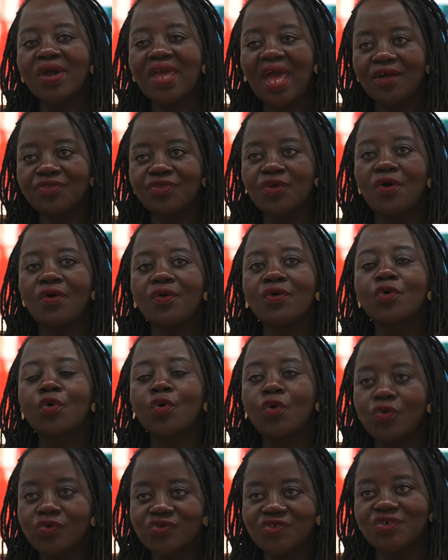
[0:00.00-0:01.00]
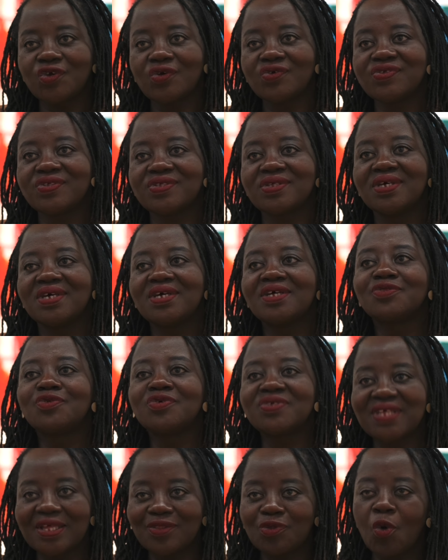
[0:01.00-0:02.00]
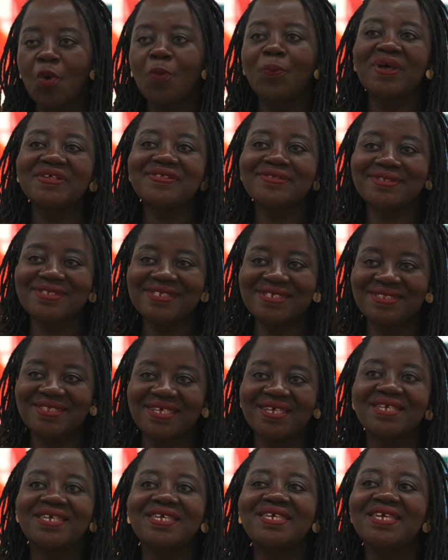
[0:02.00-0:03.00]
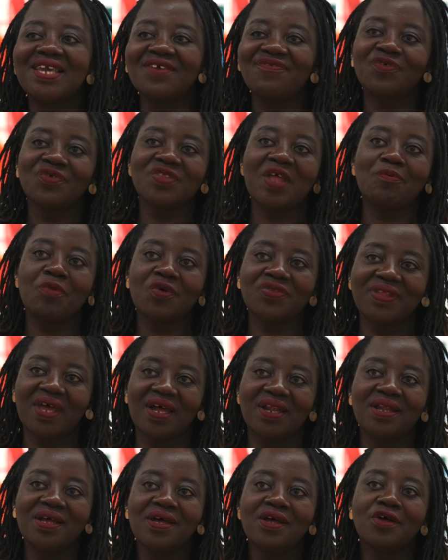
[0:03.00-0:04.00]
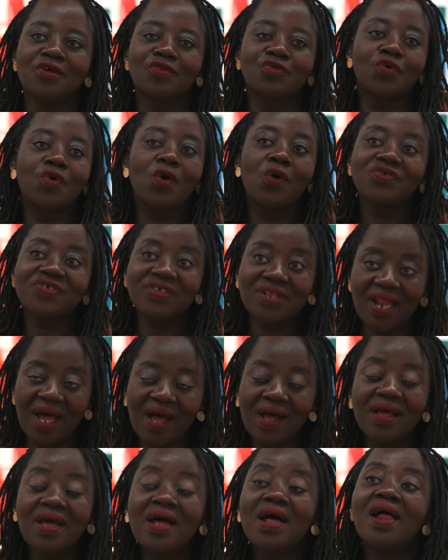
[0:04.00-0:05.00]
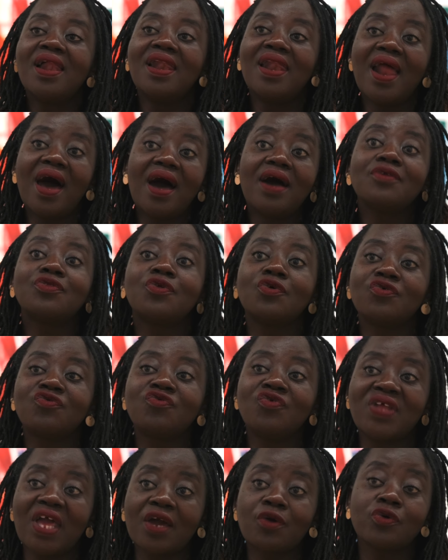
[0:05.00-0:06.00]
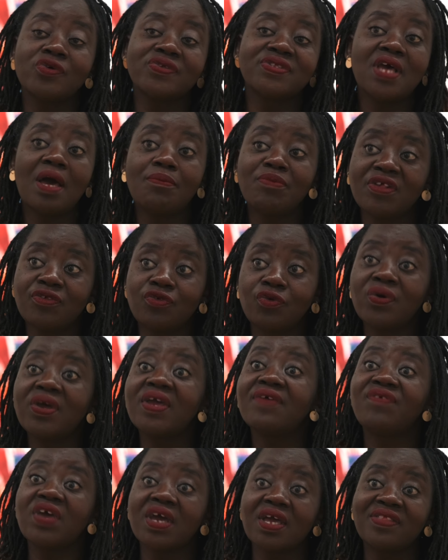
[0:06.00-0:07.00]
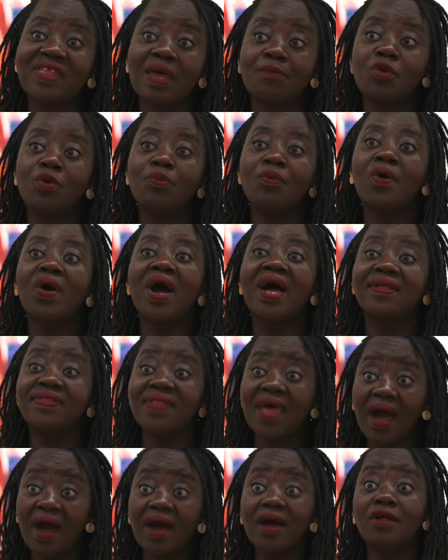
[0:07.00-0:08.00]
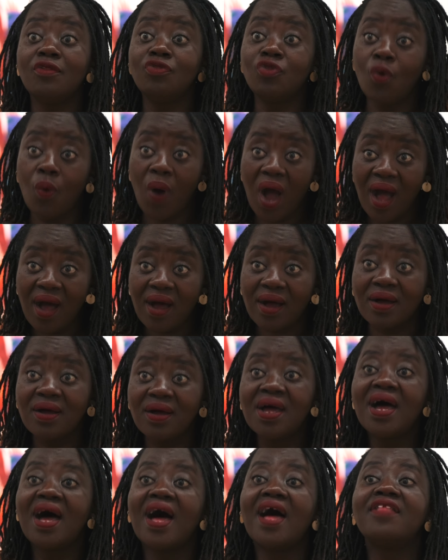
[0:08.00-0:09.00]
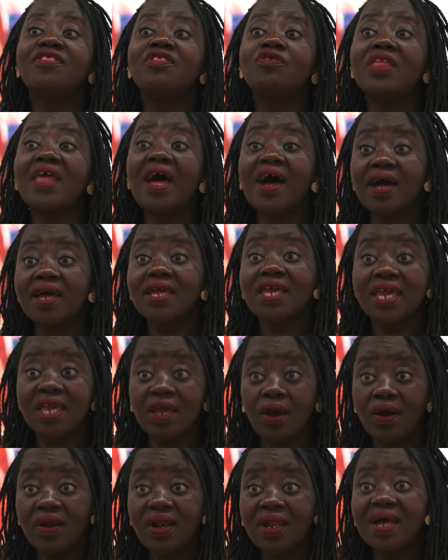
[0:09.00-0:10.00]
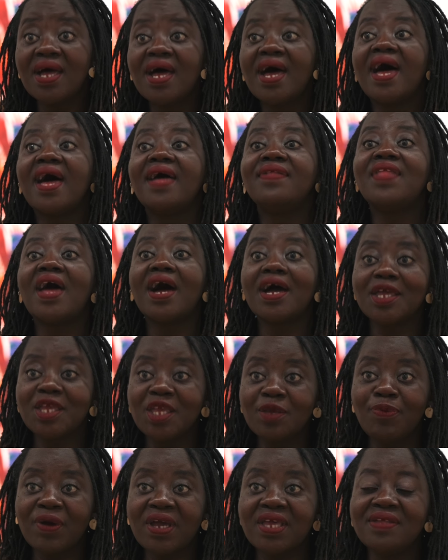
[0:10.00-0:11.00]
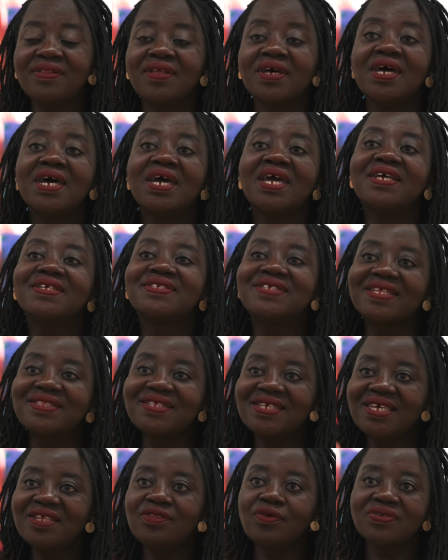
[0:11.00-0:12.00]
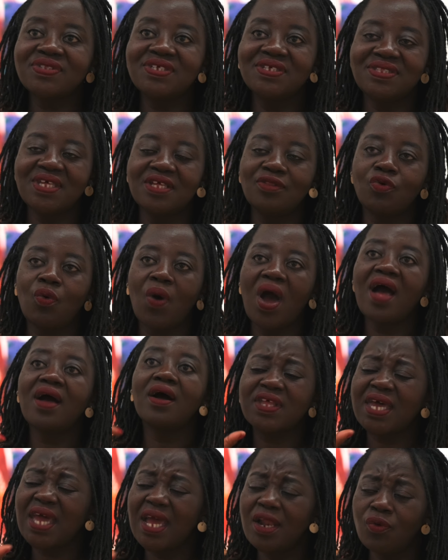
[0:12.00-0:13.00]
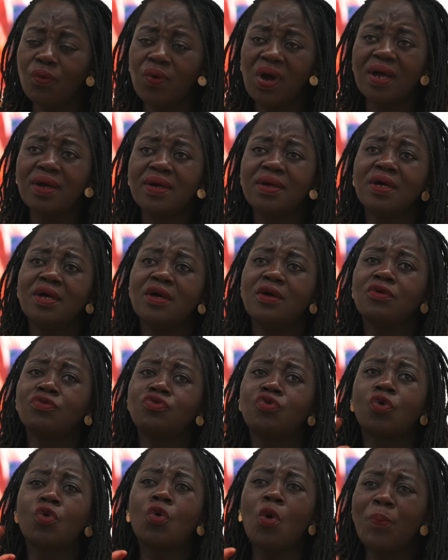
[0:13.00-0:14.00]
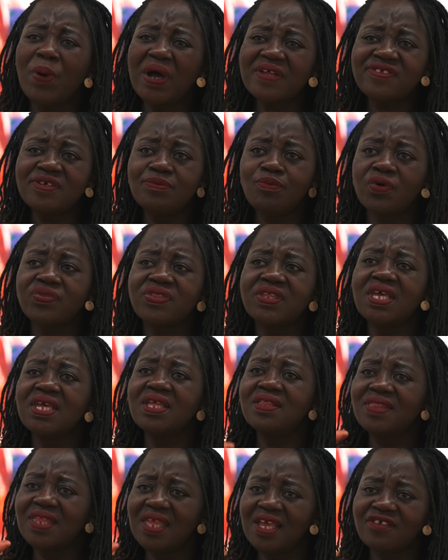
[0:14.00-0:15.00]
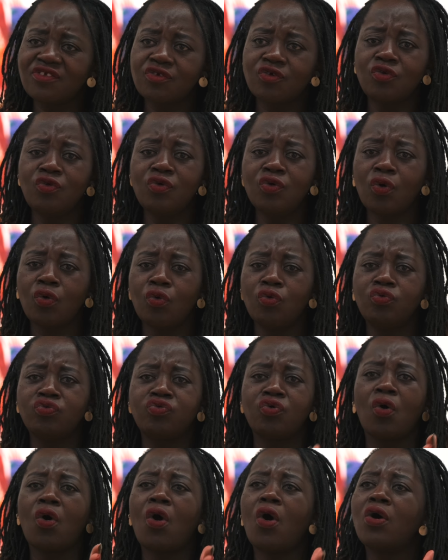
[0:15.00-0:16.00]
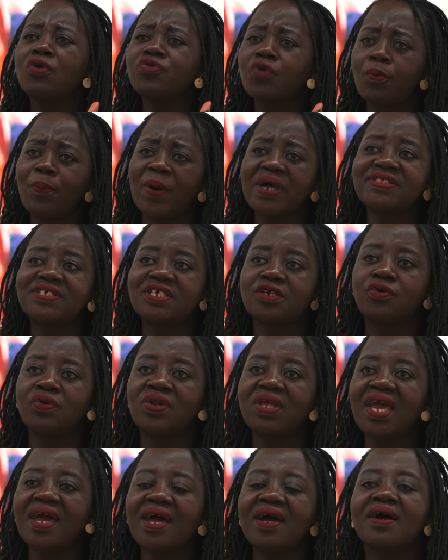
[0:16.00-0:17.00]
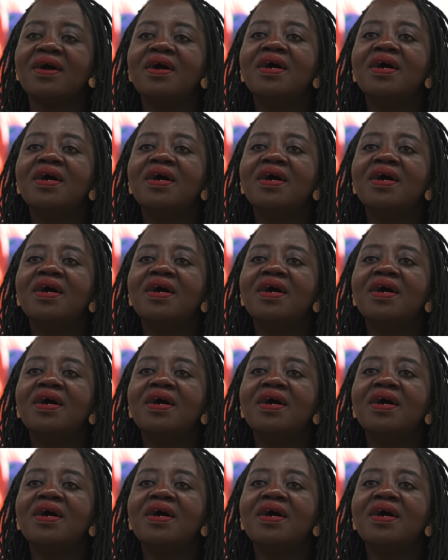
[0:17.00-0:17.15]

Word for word: gardant conscience de cette opacité qui est fondamentale. Donc en cela, l'art de Julien Creuset, à mes yeux, est véritablement un art noir, un art créole, un art hybride. Et cette identité noire, très loin de compartimenter, d'exclure ou de rendre particulière,